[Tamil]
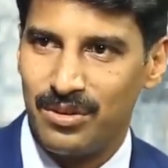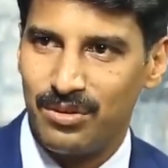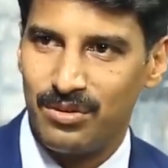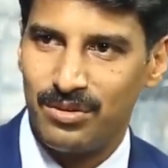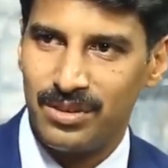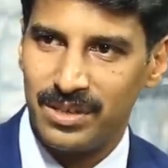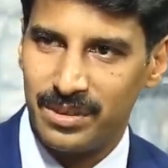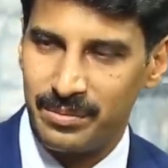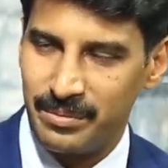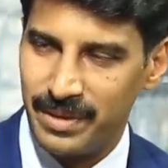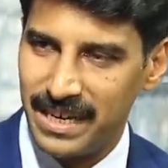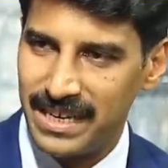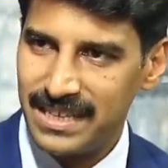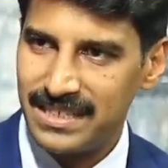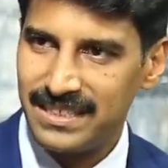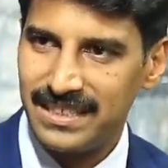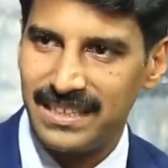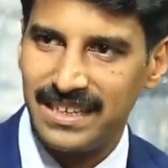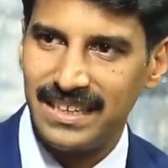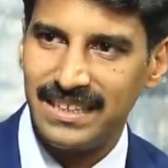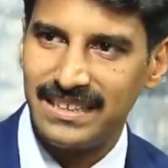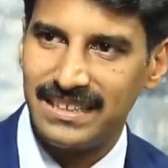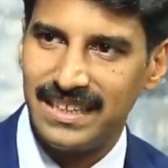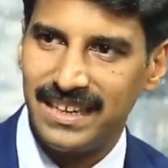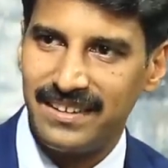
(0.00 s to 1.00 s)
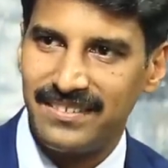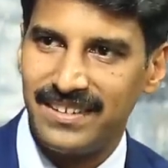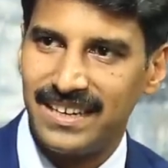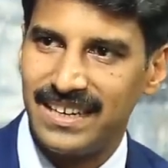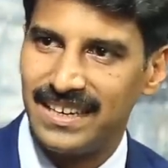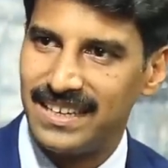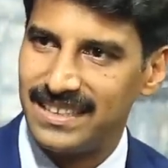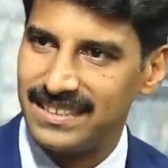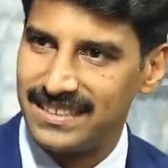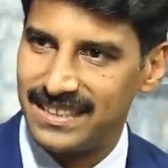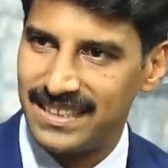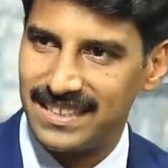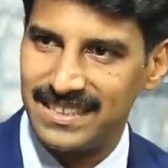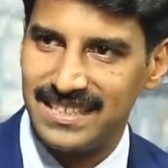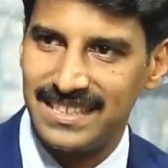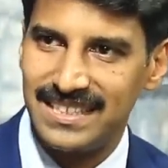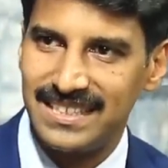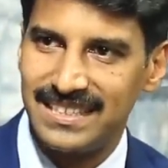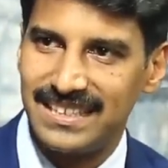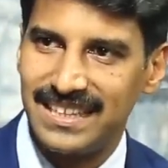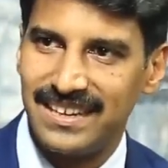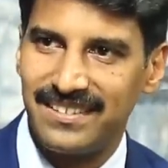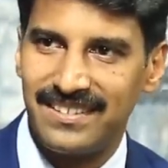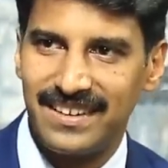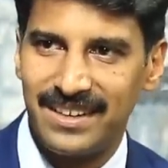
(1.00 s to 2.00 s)
உங்களுக்கு மெடிசனே தேவையில்லை
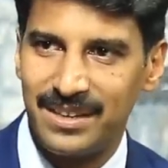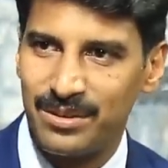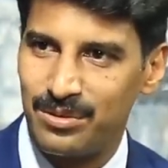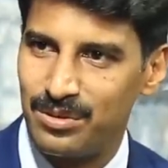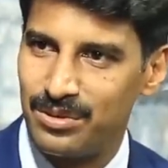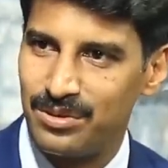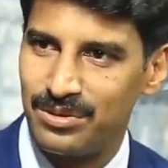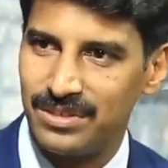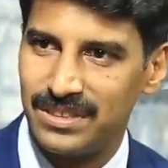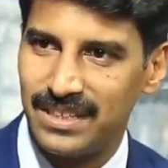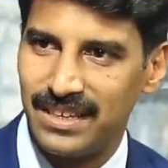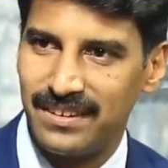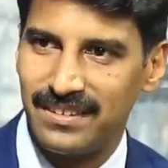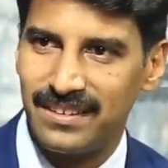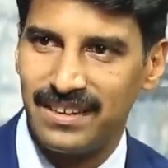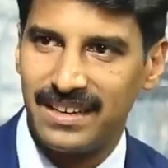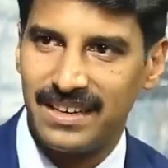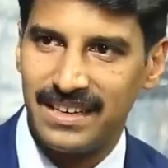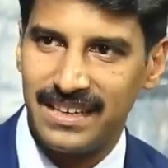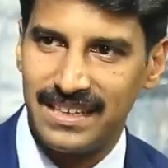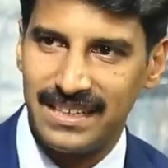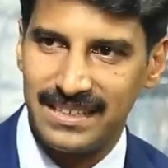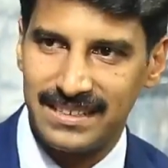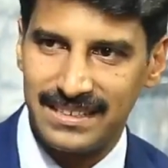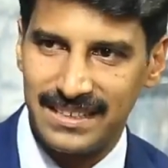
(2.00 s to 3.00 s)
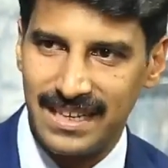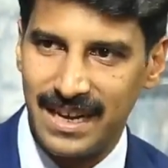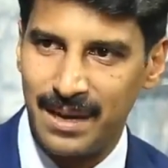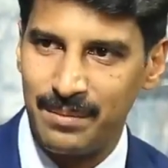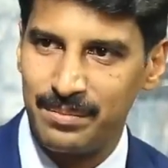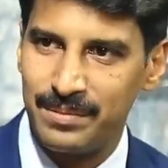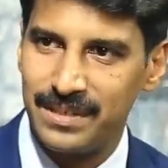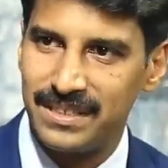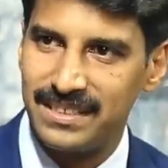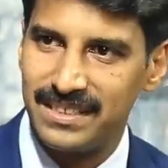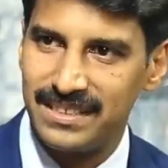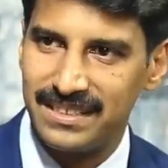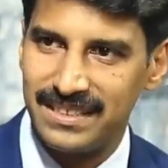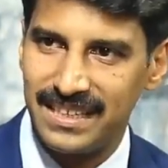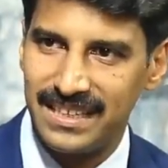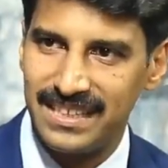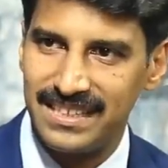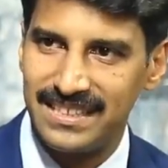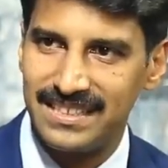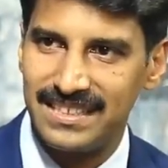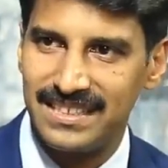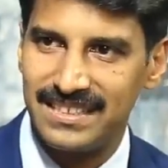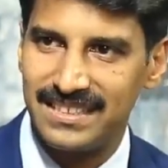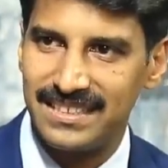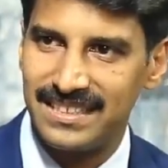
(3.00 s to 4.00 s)
சர்ஜரி தேவையில்லை ஒன்றும் தேவையில்லை நீங்கள் சாப்பிட்டது
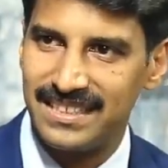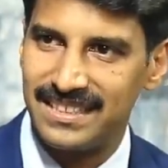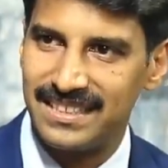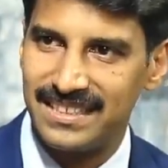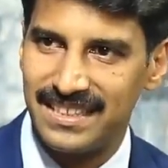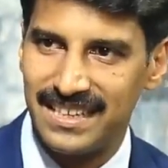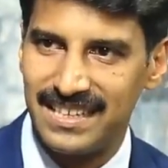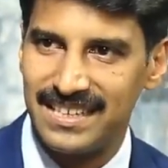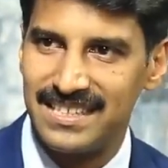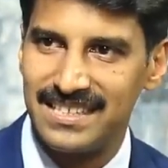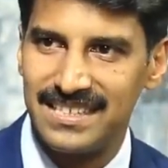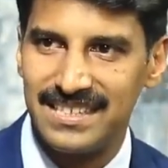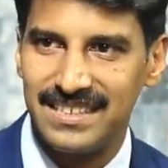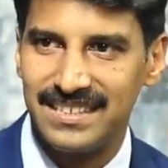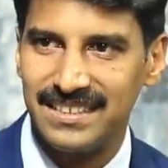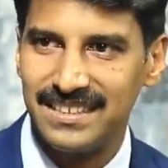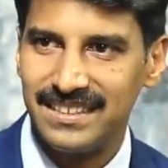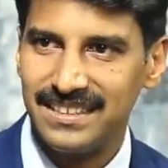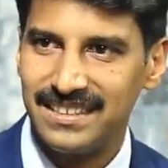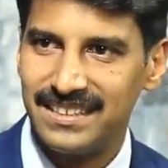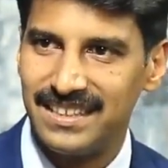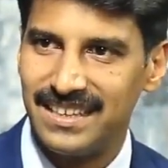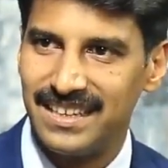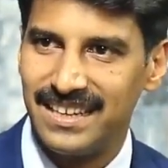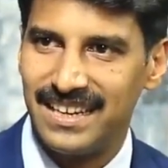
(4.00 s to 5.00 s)
செரிச்சிருச்சின்னு தெரிஞ்சுட்டு